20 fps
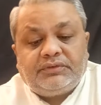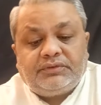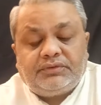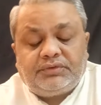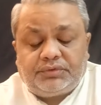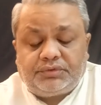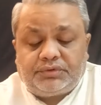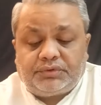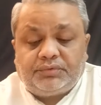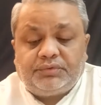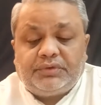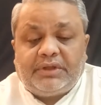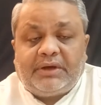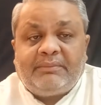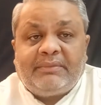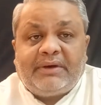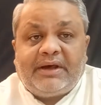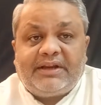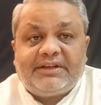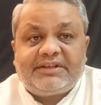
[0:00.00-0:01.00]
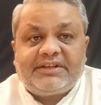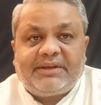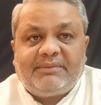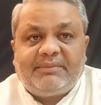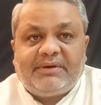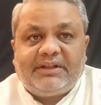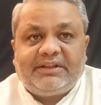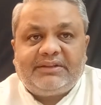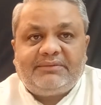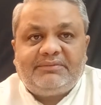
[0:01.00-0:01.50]
तो 14 मार्च के
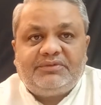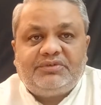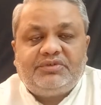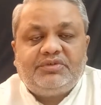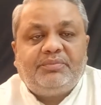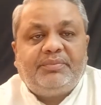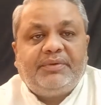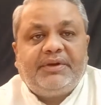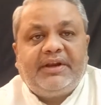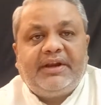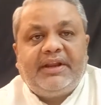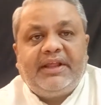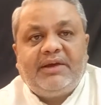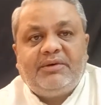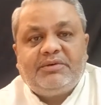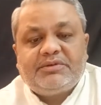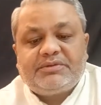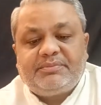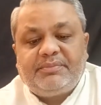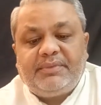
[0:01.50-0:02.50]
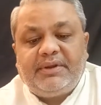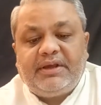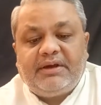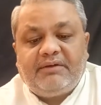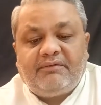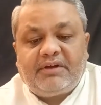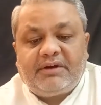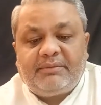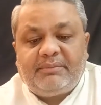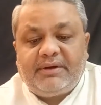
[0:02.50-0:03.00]
बाद जो पीरियड है उसमें
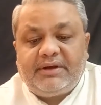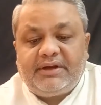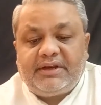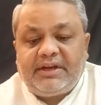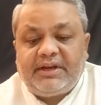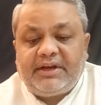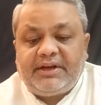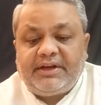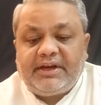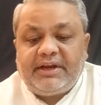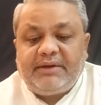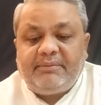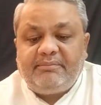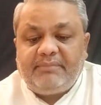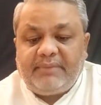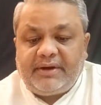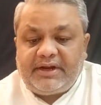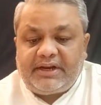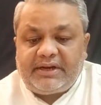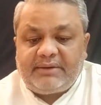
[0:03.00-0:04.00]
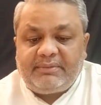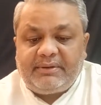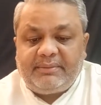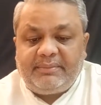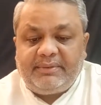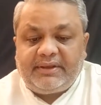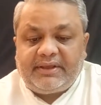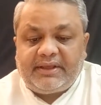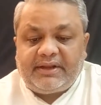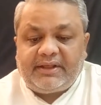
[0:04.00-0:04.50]
गवर्नमेंट रिलेटेड मैटर में
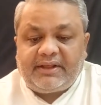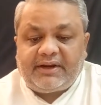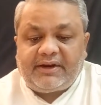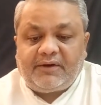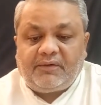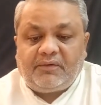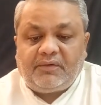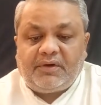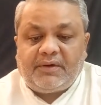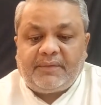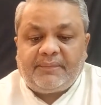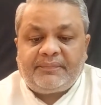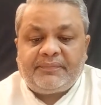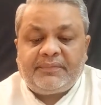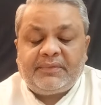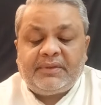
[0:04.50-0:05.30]
भी केयर करना होगा